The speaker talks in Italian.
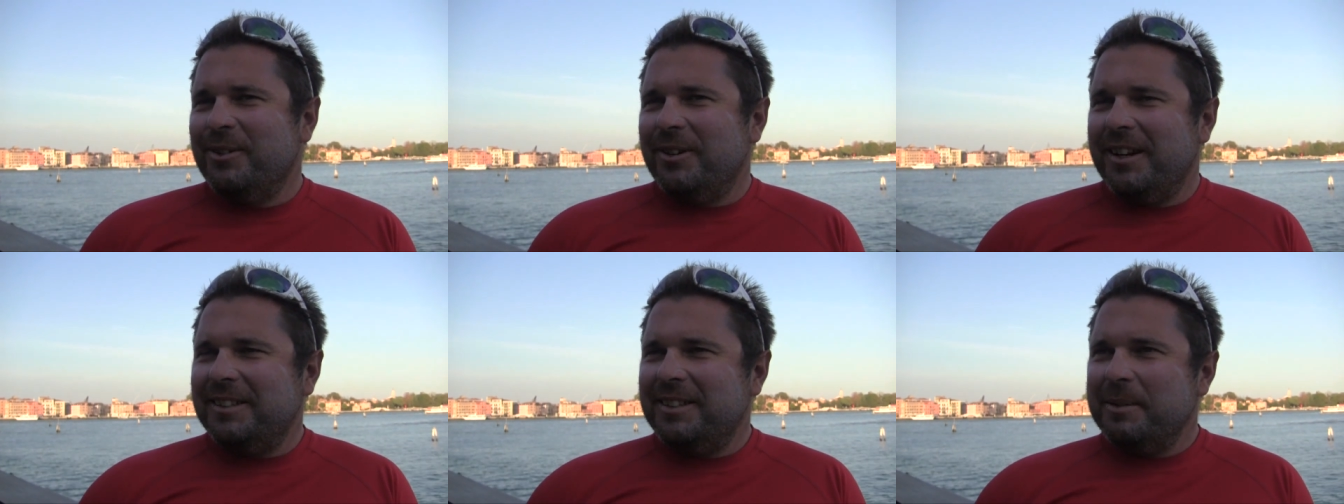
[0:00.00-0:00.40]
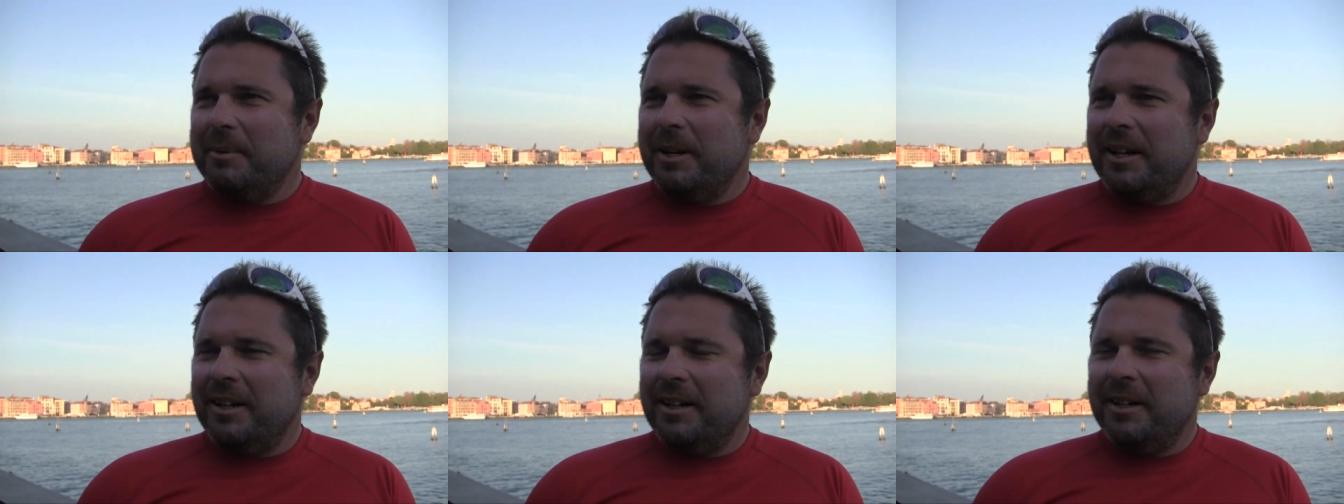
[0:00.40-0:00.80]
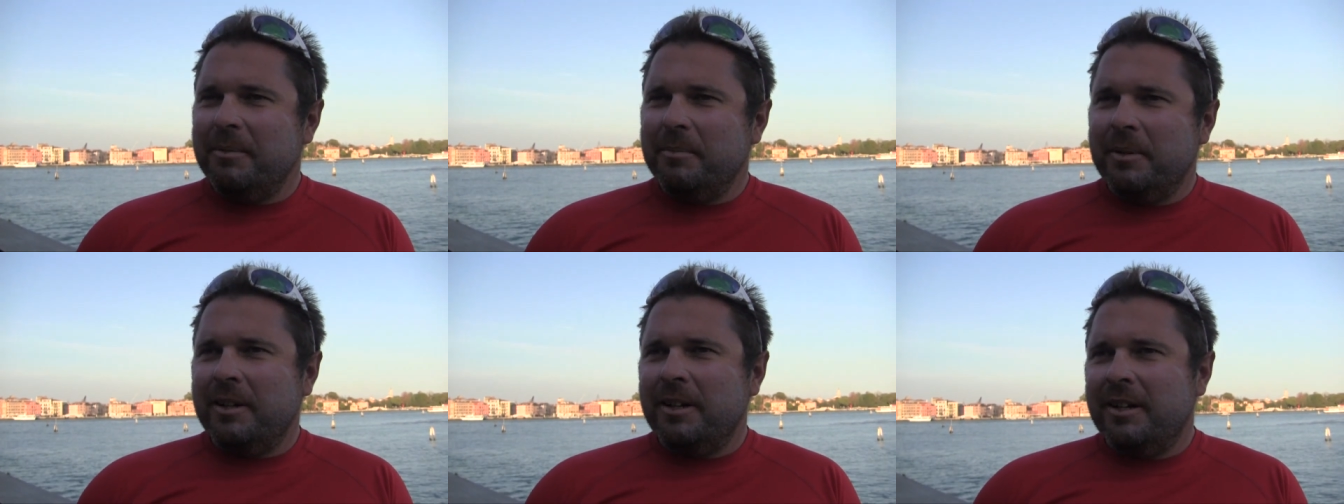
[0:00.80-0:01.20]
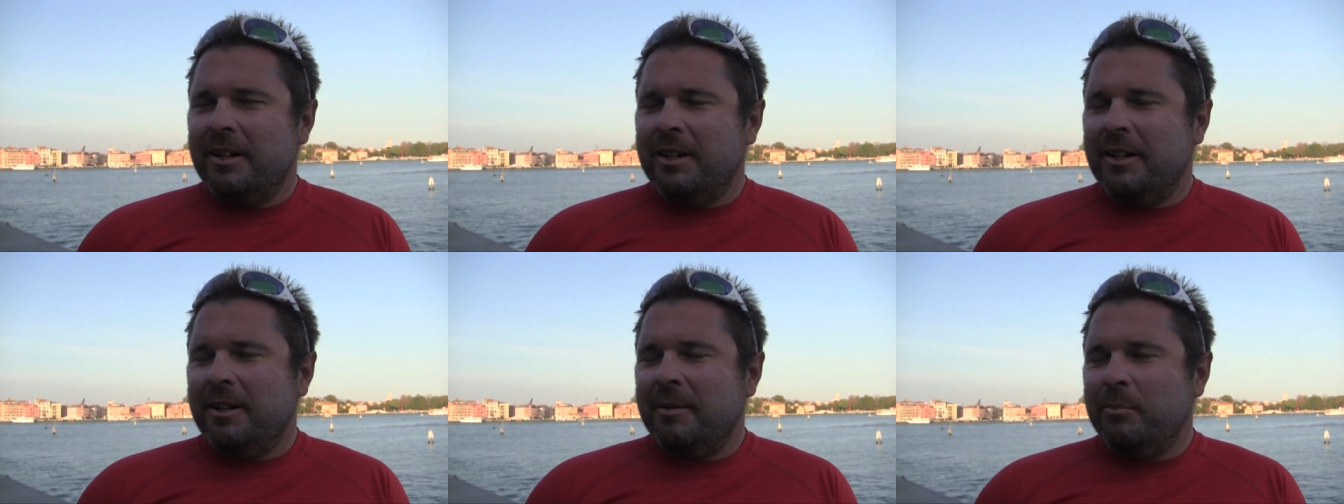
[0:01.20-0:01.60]
con un'altra barca,
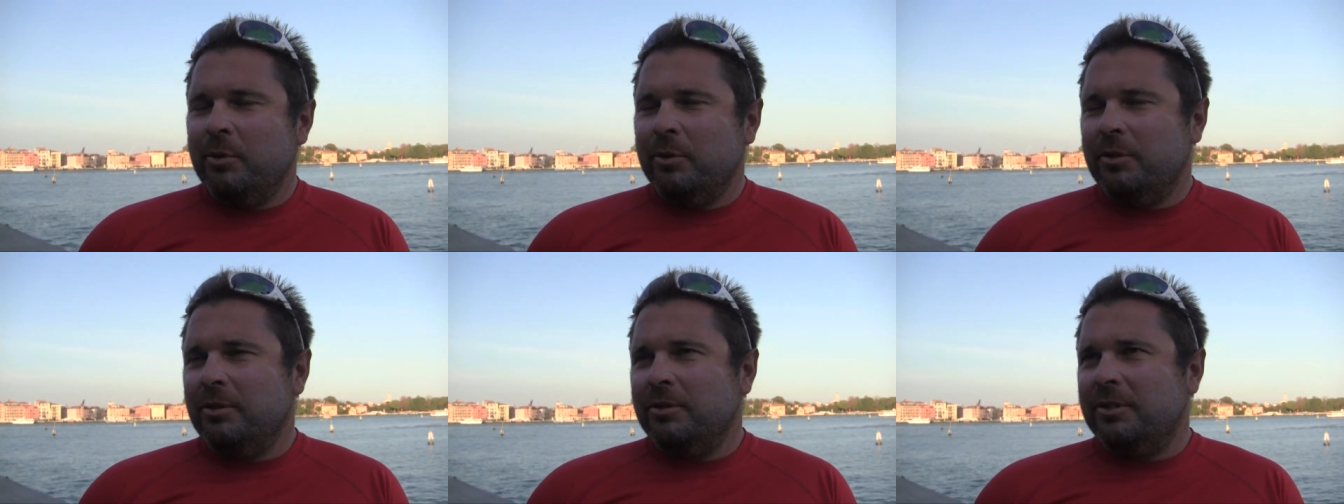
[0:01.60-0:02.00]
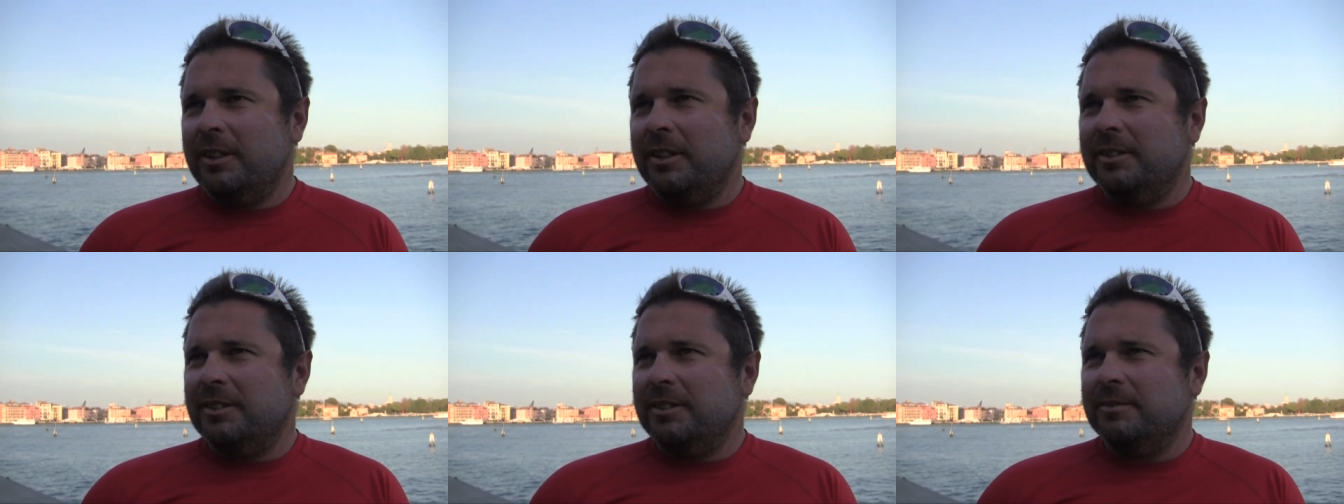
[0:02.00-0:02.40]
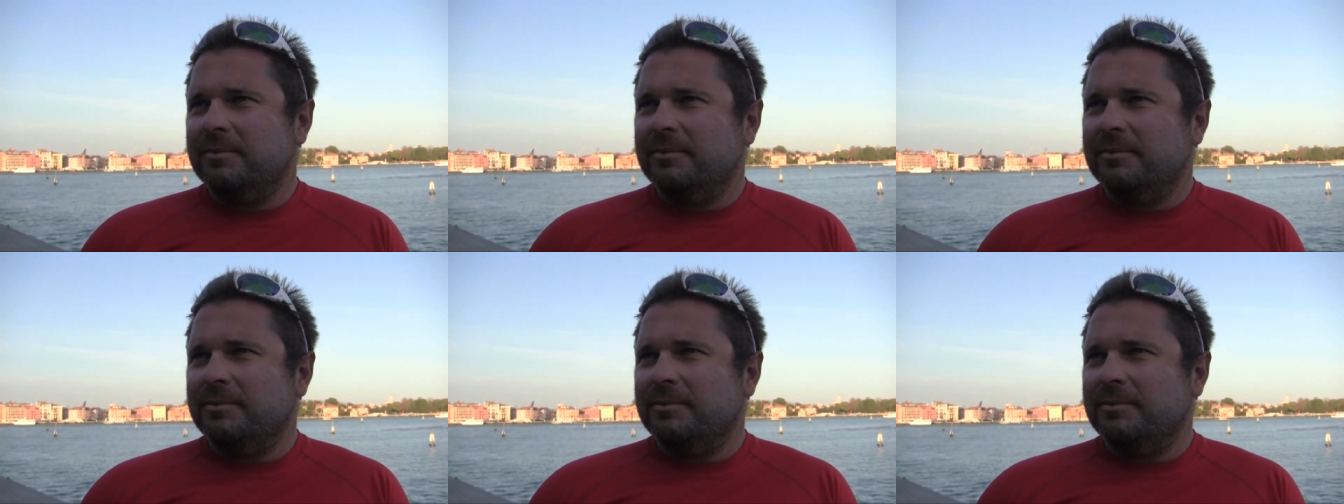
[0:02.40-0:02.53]
ma molto contenti.